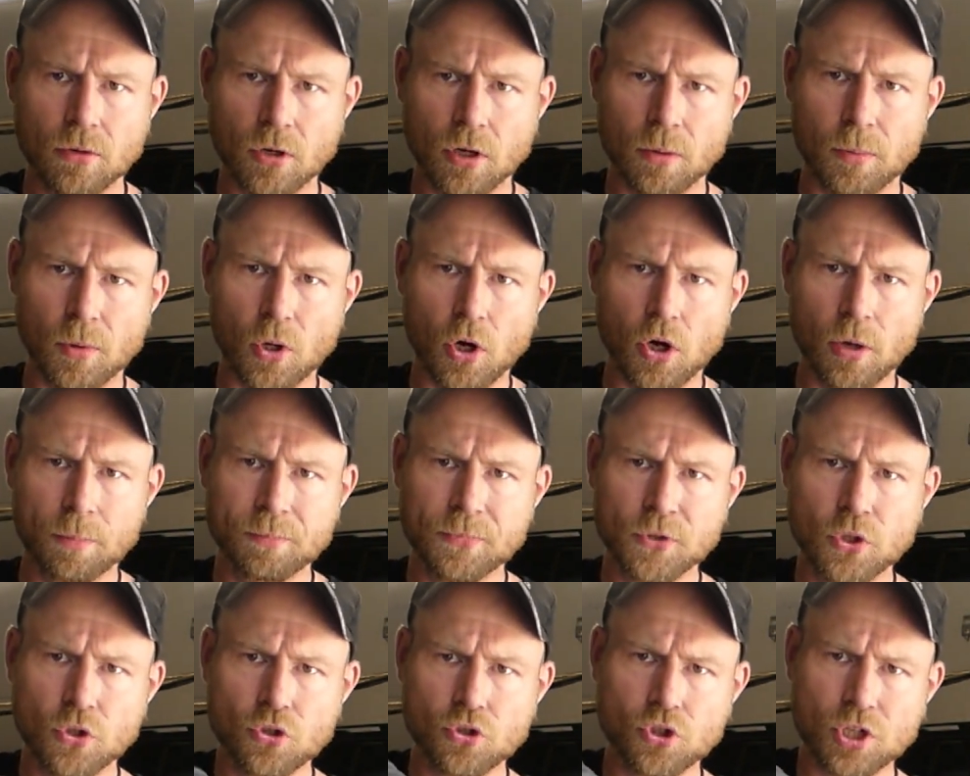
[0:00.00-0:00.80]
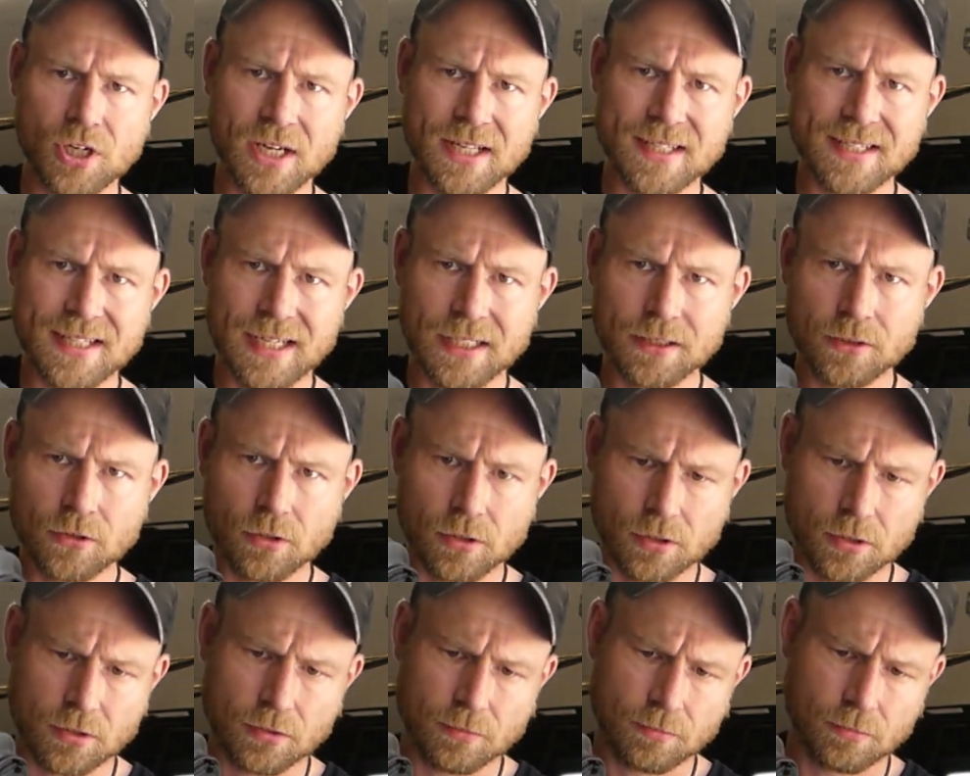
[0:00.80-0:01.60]
aber optisch ganz
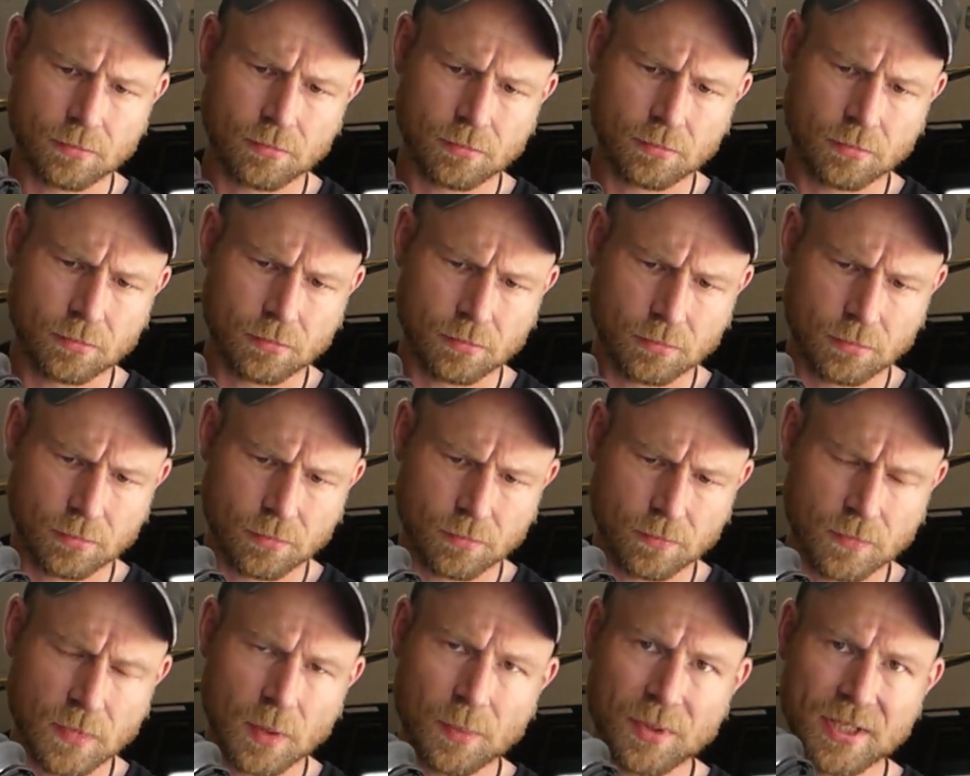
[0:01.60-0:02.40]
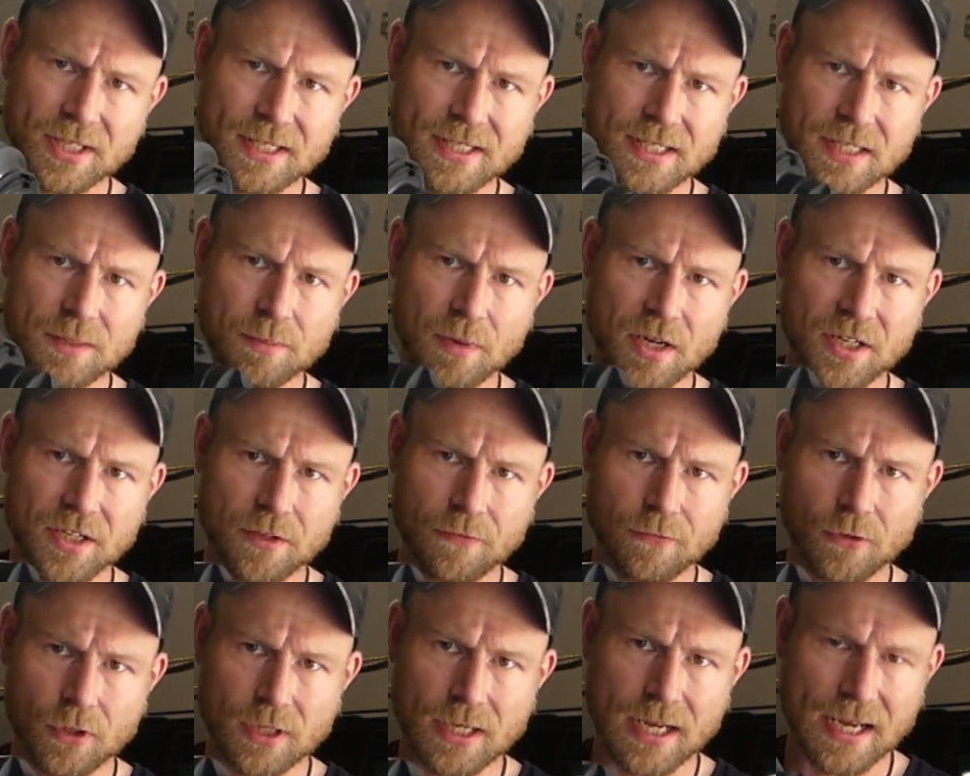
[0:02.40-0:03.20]
anders, wenn wir das jetzt mal hier
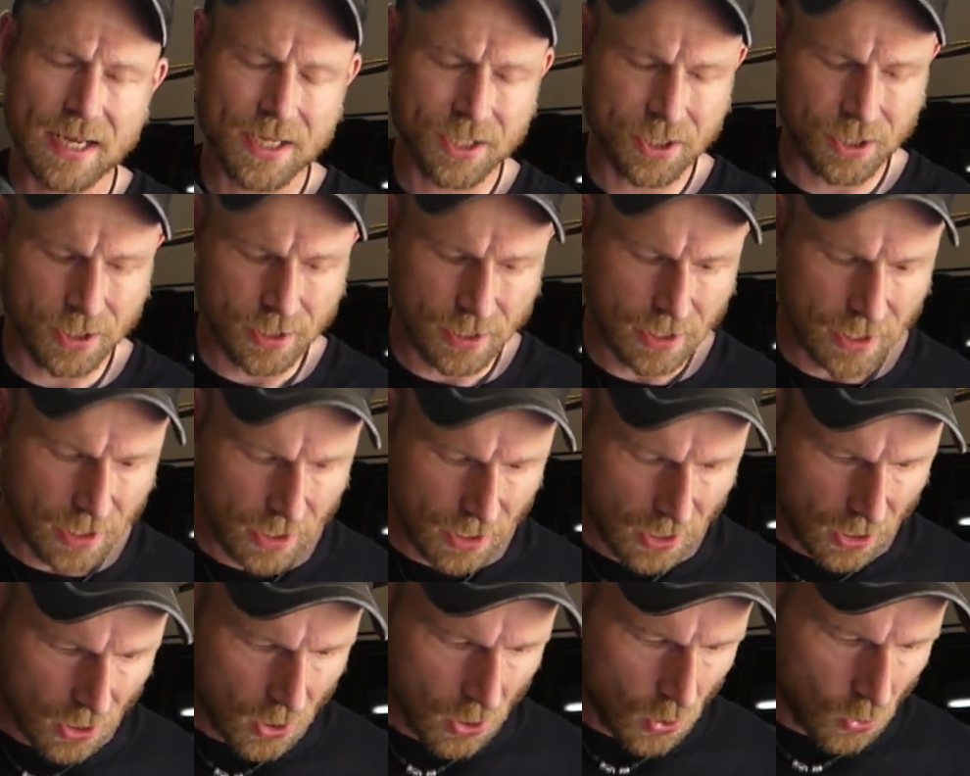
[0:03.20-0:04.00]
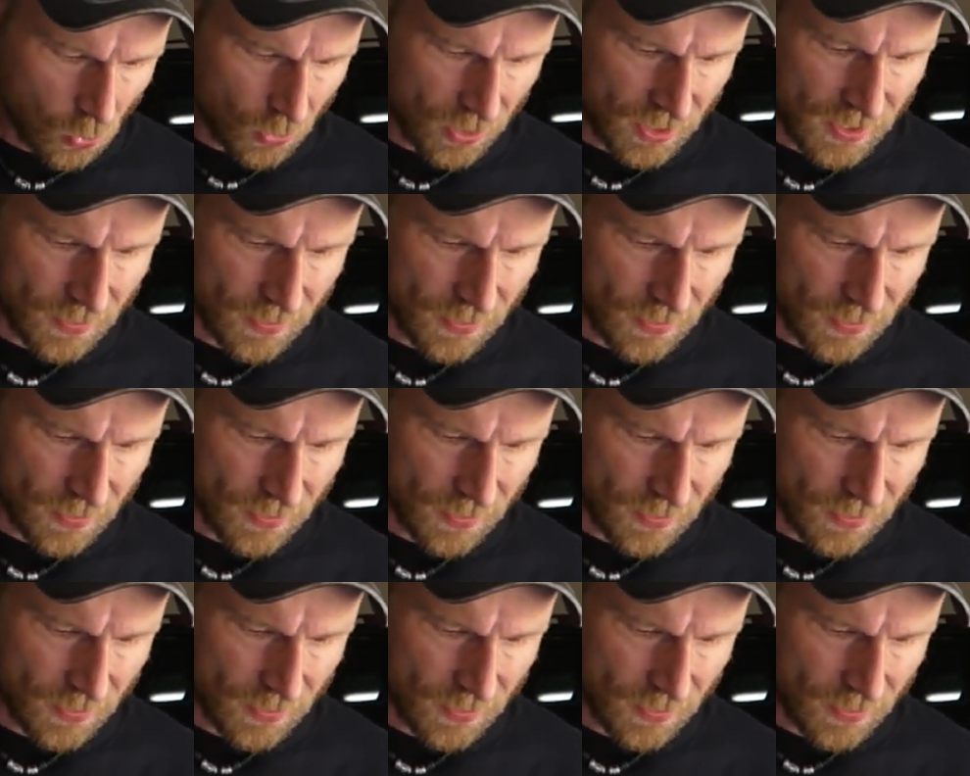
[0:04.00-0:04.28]
vergleichen. Und